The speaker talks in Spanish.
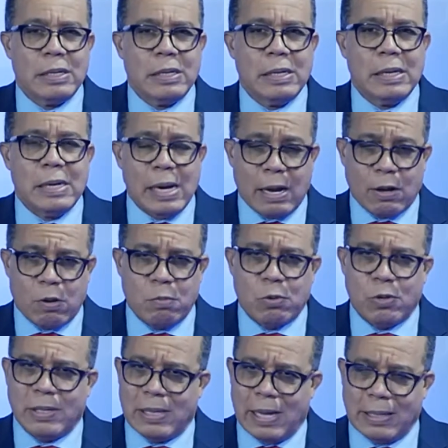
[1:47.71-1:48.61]
y la
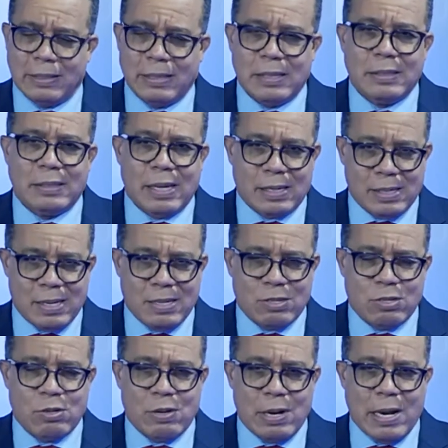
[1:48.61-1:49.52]
comunidad
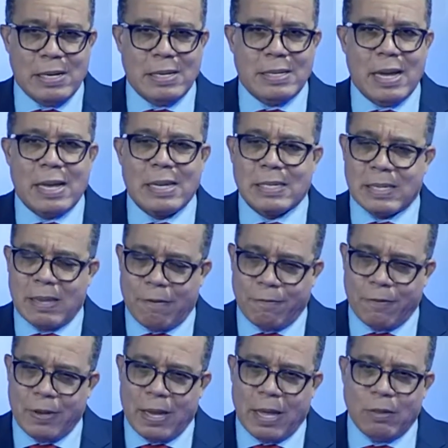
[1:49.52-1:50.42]
internacional ya se ha
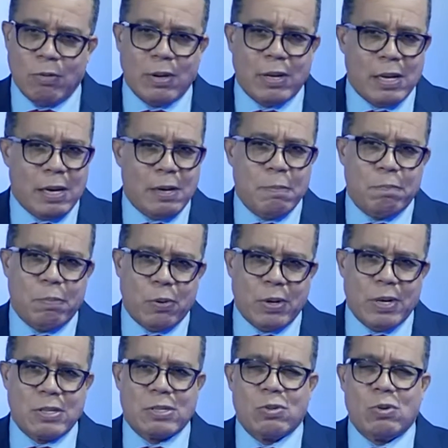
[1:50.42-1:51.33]
fijado en él y por
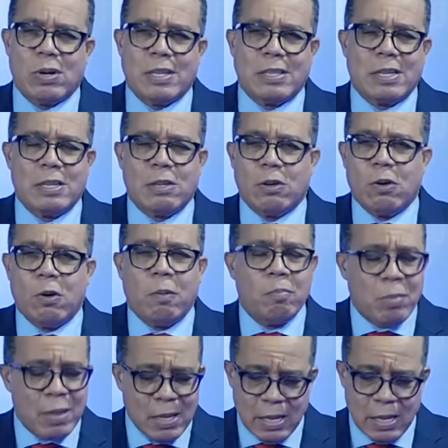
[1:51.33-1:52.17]
eso le dijo